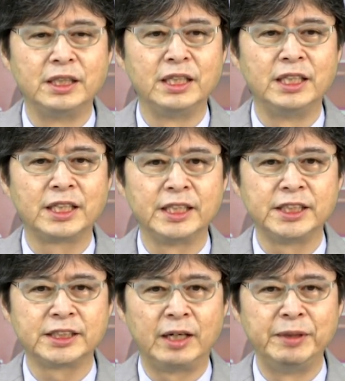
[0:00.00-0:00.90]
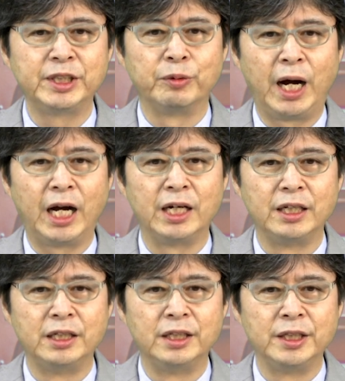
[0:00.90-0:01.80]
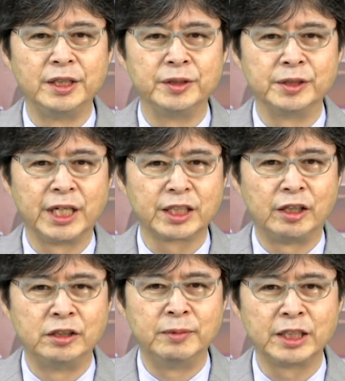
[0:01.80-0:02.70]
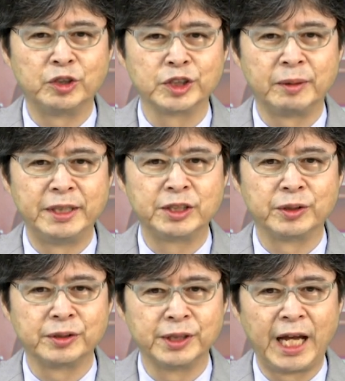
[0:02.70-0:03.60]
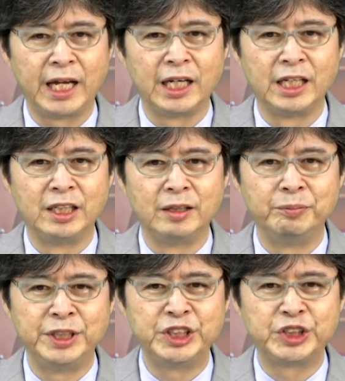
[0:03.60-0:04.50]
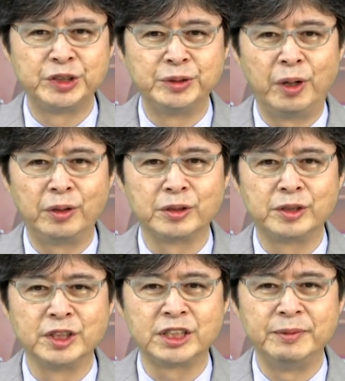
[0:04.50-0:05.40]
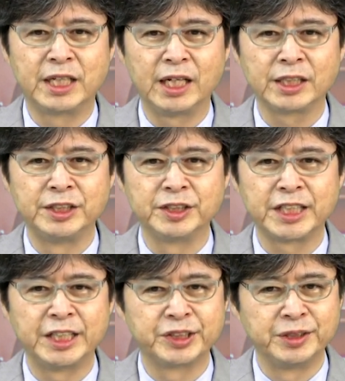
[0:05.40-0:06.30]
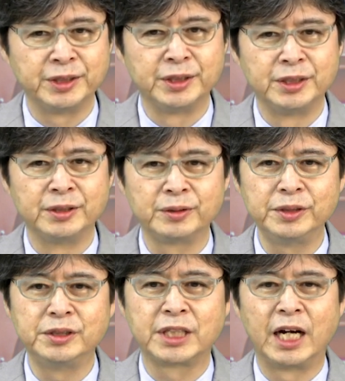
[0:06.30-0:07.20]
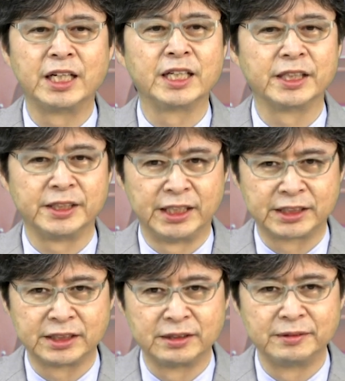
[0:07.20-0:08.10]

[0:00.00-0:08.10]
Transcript: 形成催眠とは世の中をうまく収めることで民衆を苦しみから救済するという考え方です。